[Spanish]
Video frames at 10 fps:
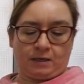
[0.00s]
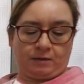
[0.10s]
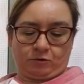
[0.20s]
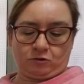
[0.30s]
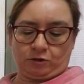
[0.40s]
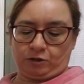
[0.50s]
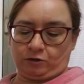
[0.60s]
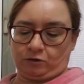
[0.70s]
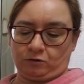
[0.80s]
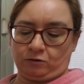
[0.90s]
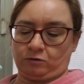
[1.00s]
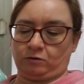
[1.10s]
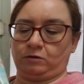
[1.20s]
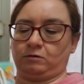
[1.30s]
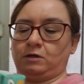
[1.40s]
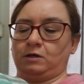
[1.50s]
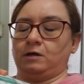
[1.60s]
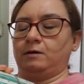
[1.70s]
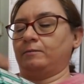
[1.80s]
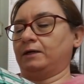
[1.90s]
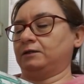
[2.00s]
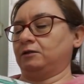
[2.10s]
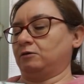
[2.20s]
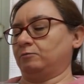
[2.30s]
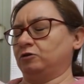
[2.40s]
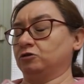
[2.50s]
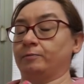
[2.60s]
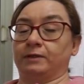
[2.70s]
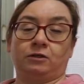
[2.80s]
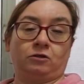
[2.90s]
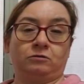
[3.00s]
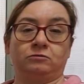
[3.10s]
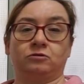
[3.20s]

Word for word: Hemos cogido batidos, no son batidos,